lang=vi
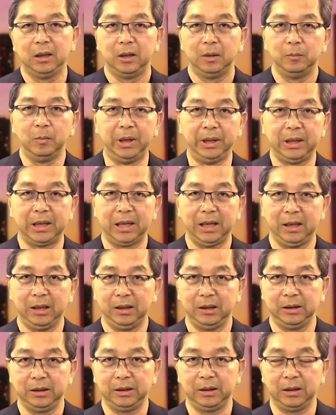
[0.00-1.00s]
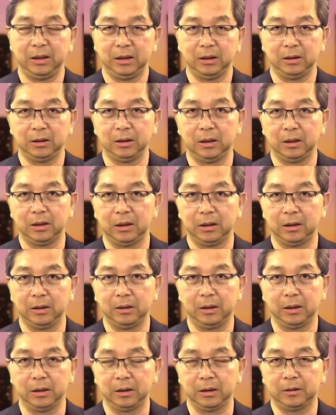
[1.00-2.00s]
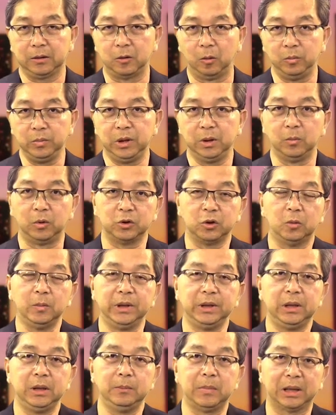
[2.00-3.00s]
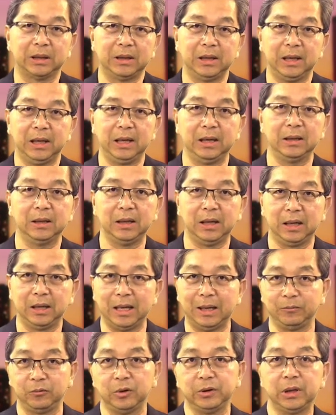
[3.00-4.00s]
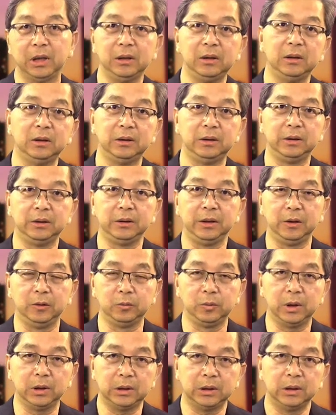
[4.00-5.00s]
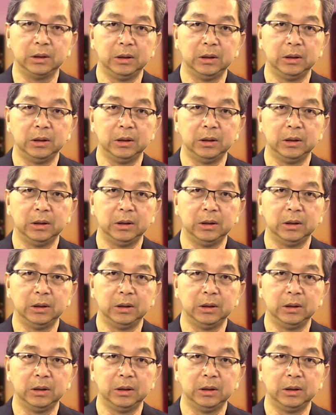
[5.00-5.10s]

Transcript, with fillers: bệnh này, này, này cũng như một số bệnh tim mạch khác là làm cho chết người nhiều nhất